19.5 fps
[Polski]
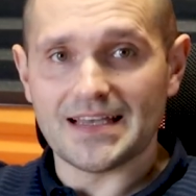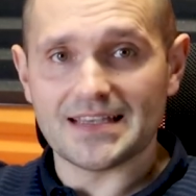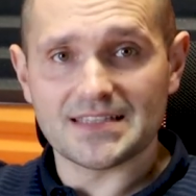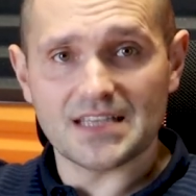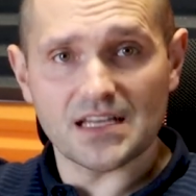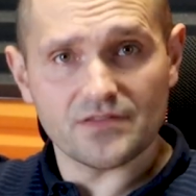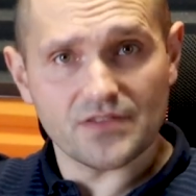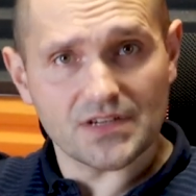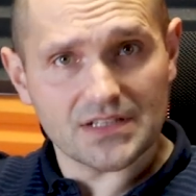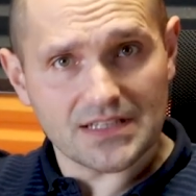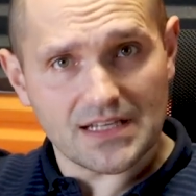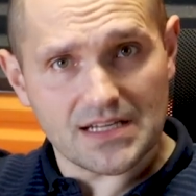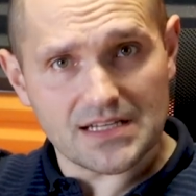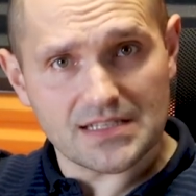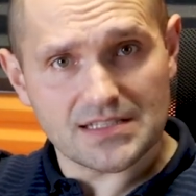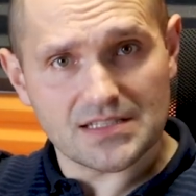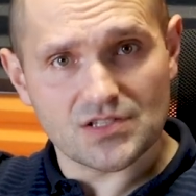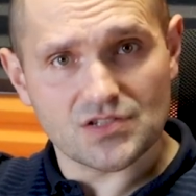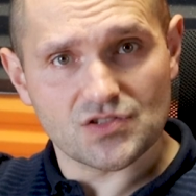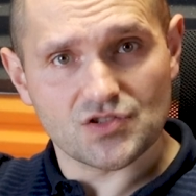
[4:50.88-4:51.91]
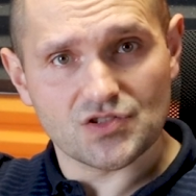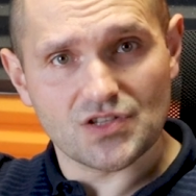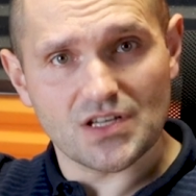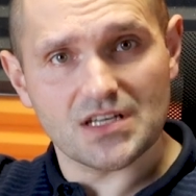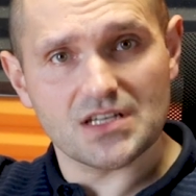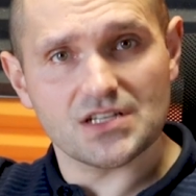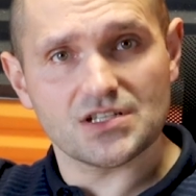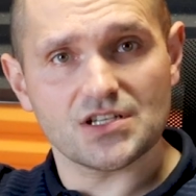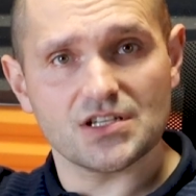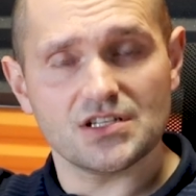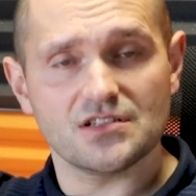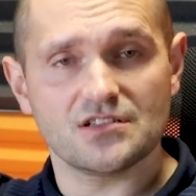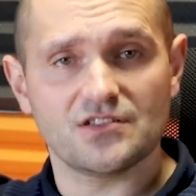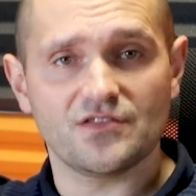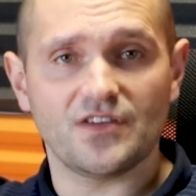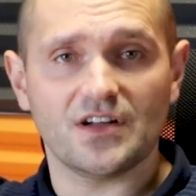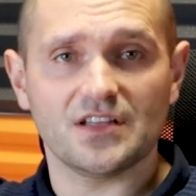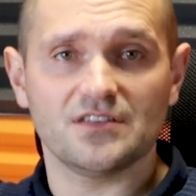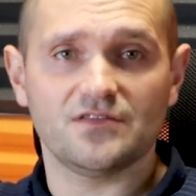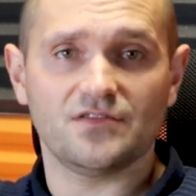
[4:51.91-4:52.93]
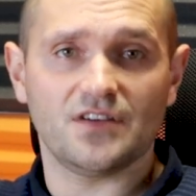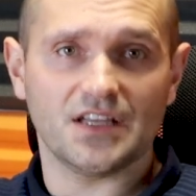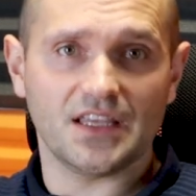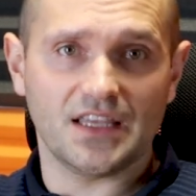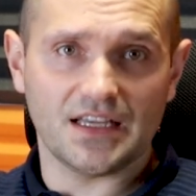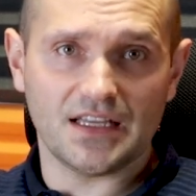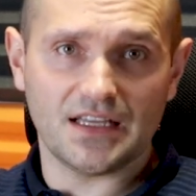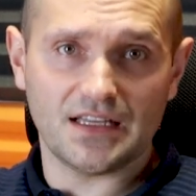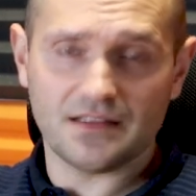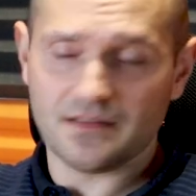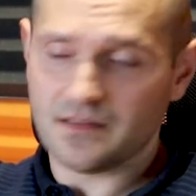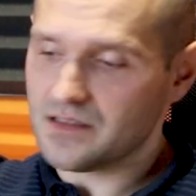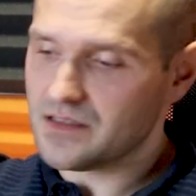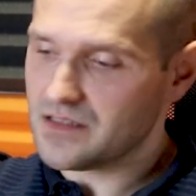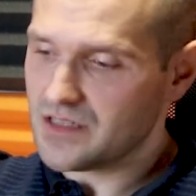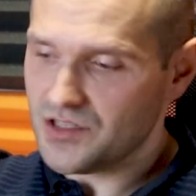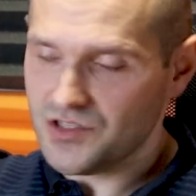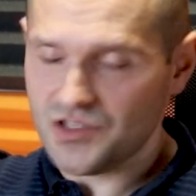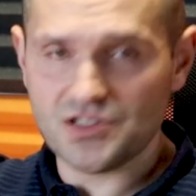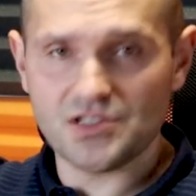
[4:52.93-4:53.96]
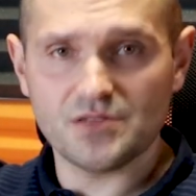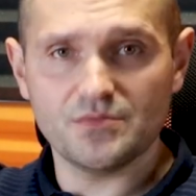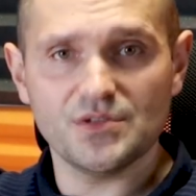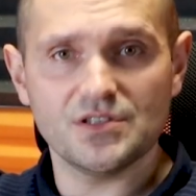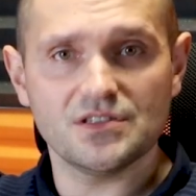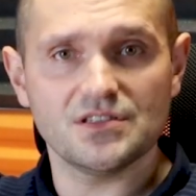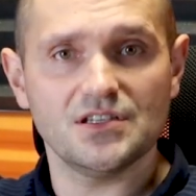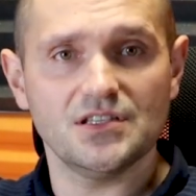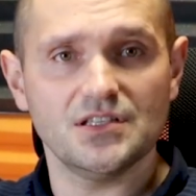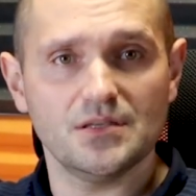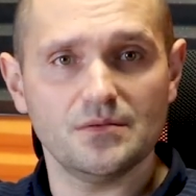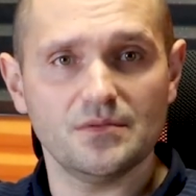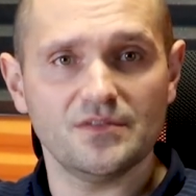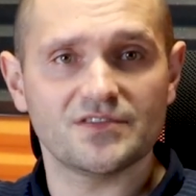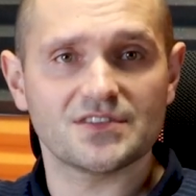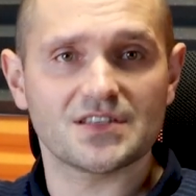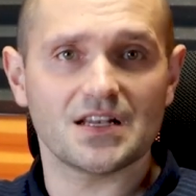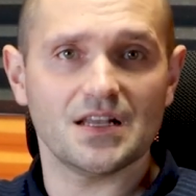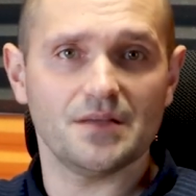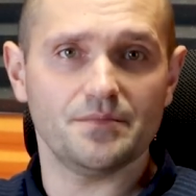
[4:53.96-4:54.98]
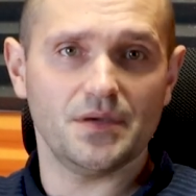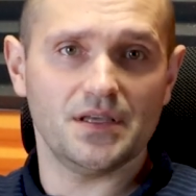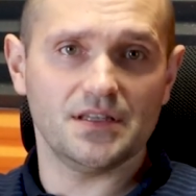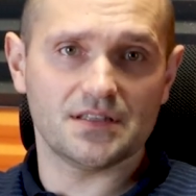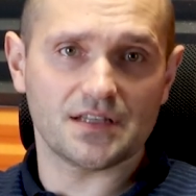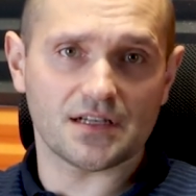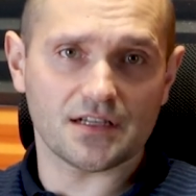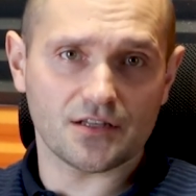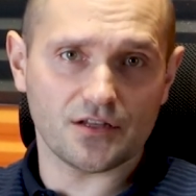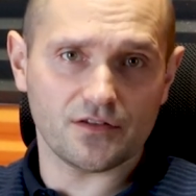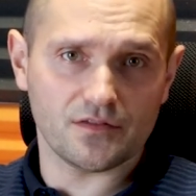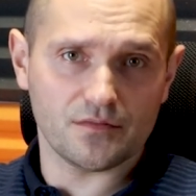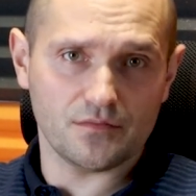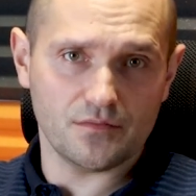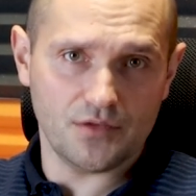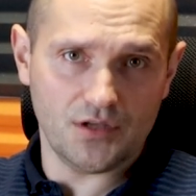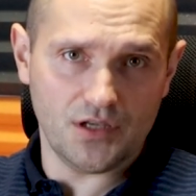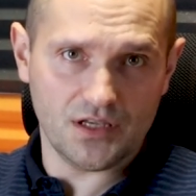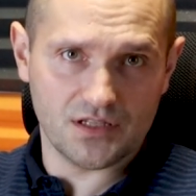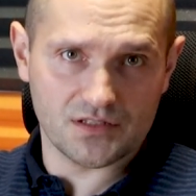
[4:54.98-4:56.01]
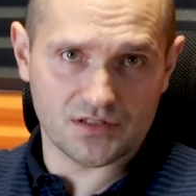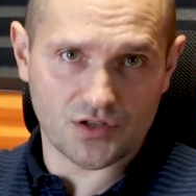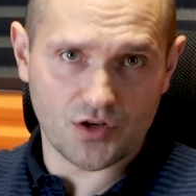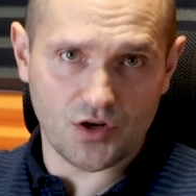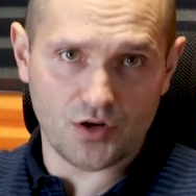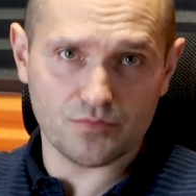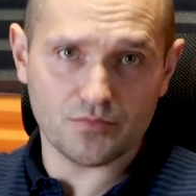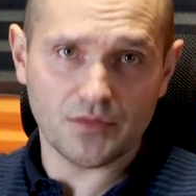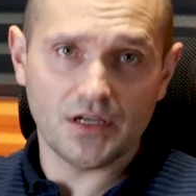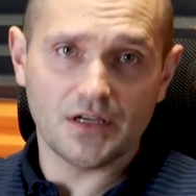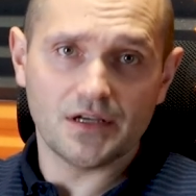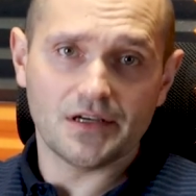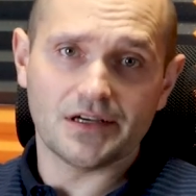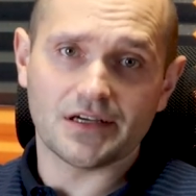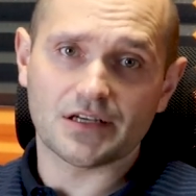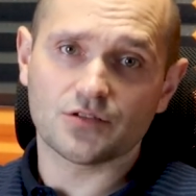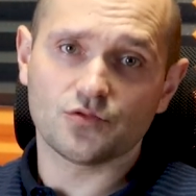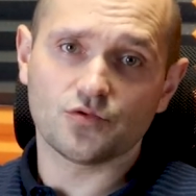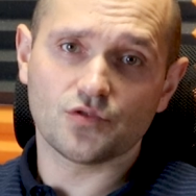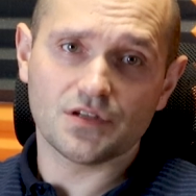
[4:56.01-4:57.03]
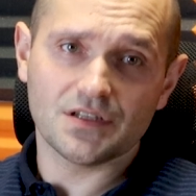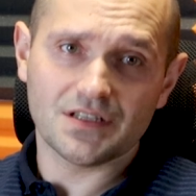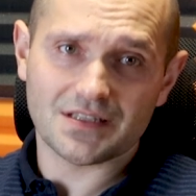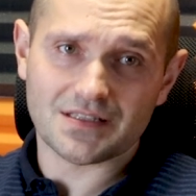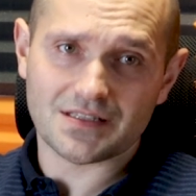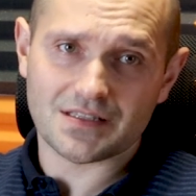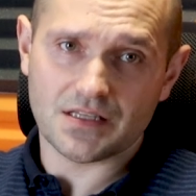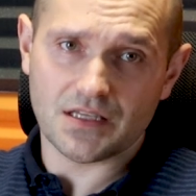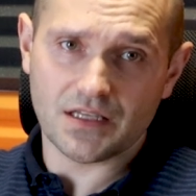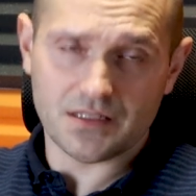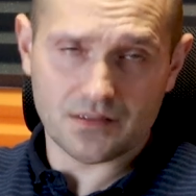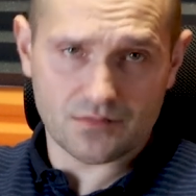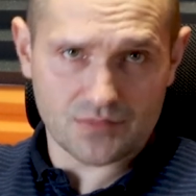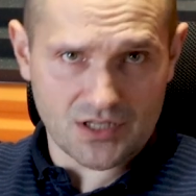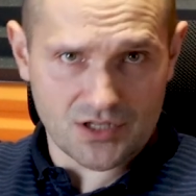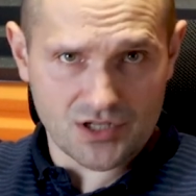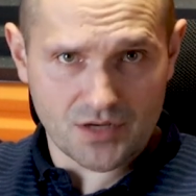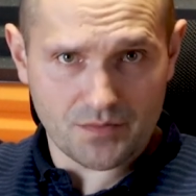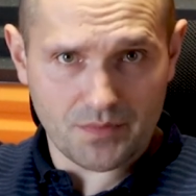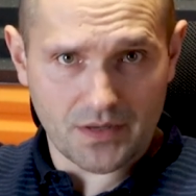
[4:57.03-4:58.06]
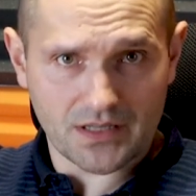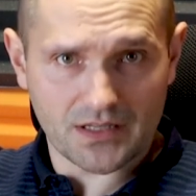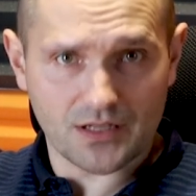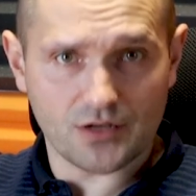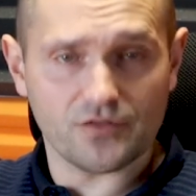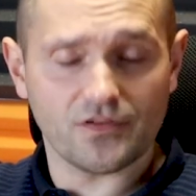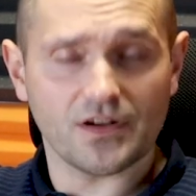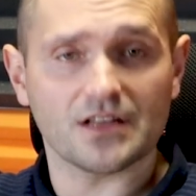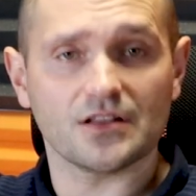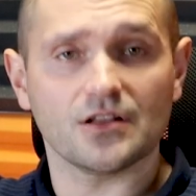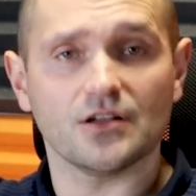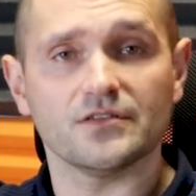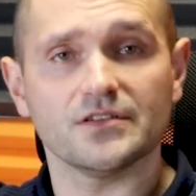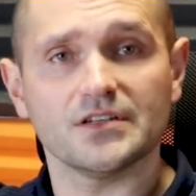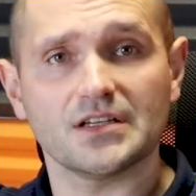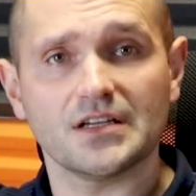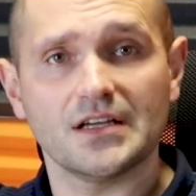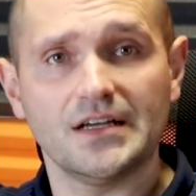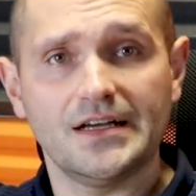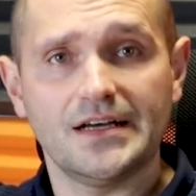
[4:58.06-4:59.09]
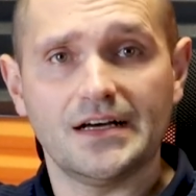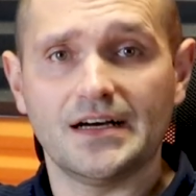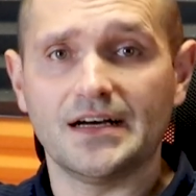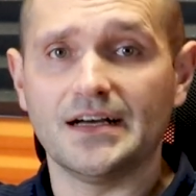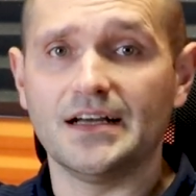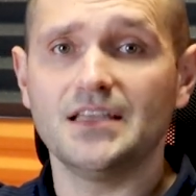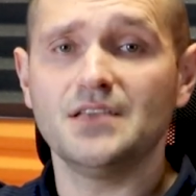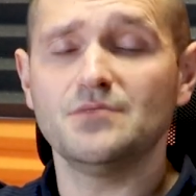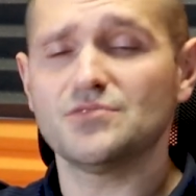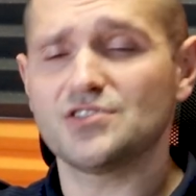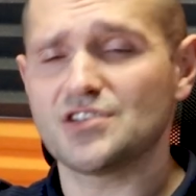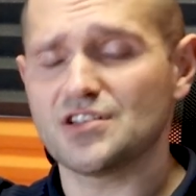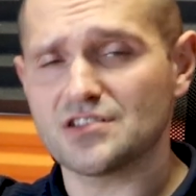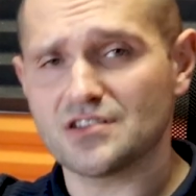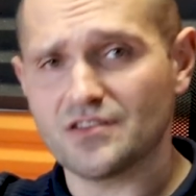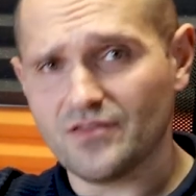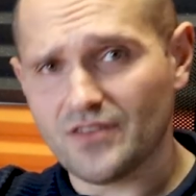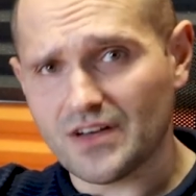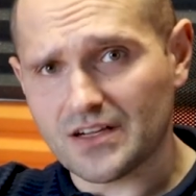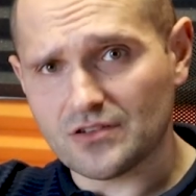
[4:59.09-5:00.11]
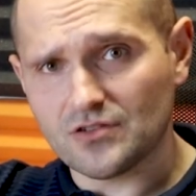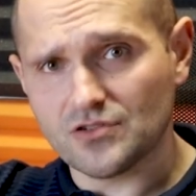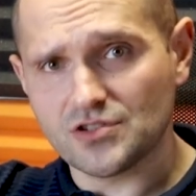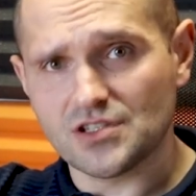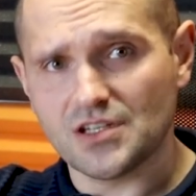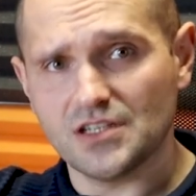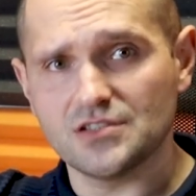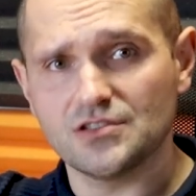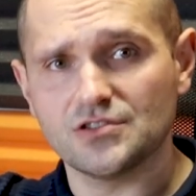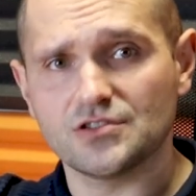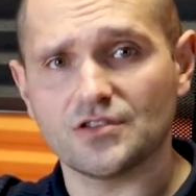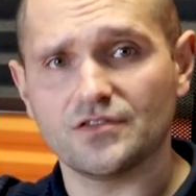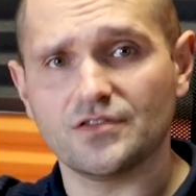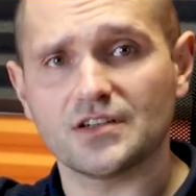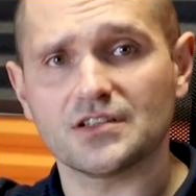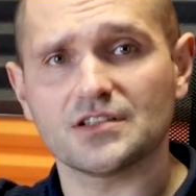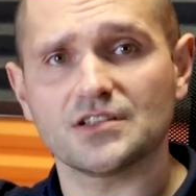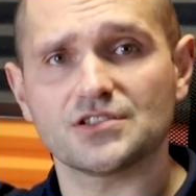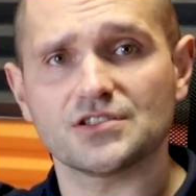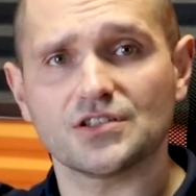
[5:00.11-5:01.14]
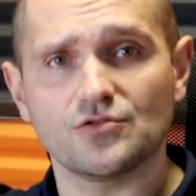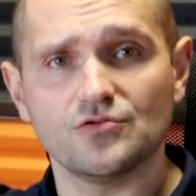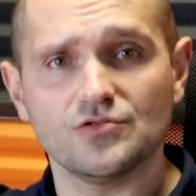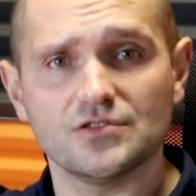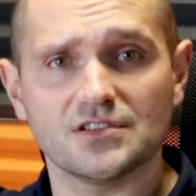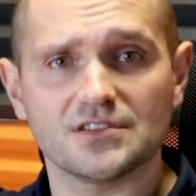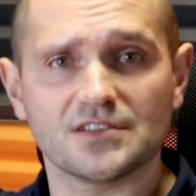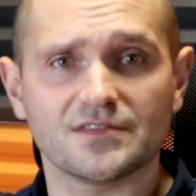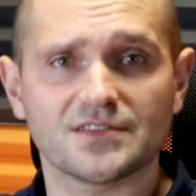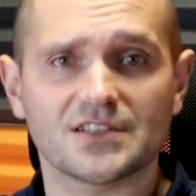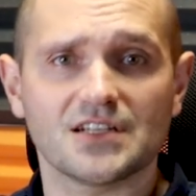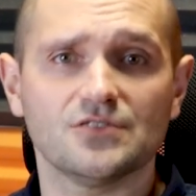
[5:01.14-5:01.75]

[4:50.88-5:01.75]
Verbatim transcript: E, serwer TS4622G znajdziecie m.in. w sklepie internetowym XCOM, e, który jest jednym z naszych partnerów handlowych e, i myślę, że warto śledzić ofertę szczególnie ze